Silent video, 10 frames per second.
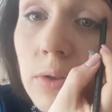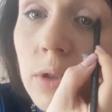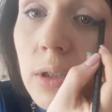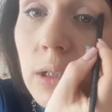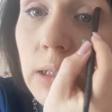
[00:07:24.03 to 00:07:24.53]

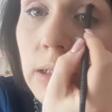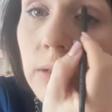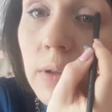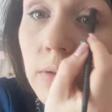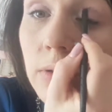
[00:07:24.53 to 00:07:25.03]
очень
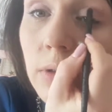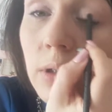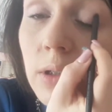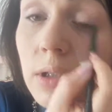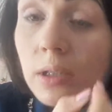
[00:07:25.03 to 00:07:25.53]
красиво все и
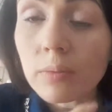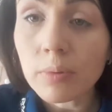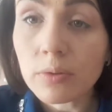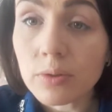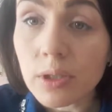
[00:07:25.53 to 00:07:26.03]
нежненько
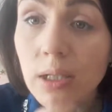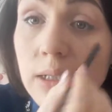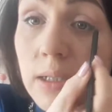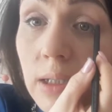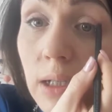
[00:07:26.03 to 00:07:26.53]

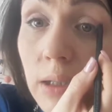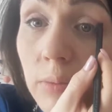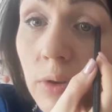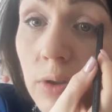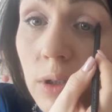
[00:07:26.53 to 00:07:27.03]
получается. Я
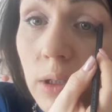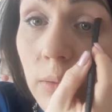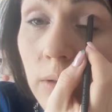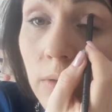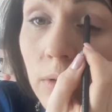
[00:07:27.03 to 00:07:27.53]
немножко
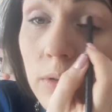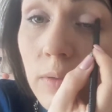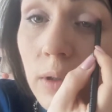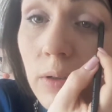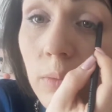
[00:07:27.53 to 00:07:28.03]
добавлю
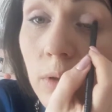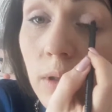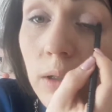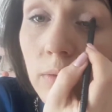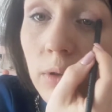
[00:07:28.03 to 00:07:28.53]
розовенького,
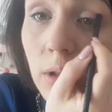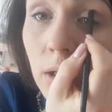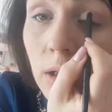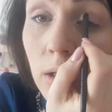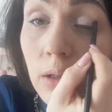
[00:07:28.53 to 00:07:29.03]
буквально вот
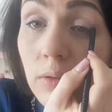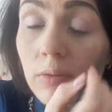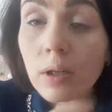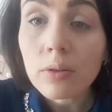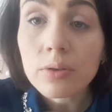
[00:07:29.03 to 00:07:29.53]

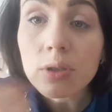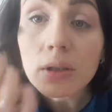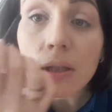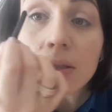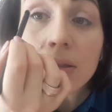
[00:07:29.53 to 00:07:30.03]

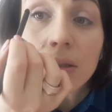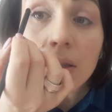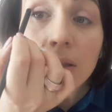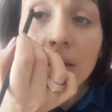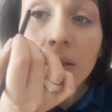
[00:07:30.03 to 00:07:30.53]
уголочек
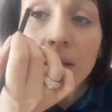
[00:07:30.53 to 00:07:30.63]
глазика.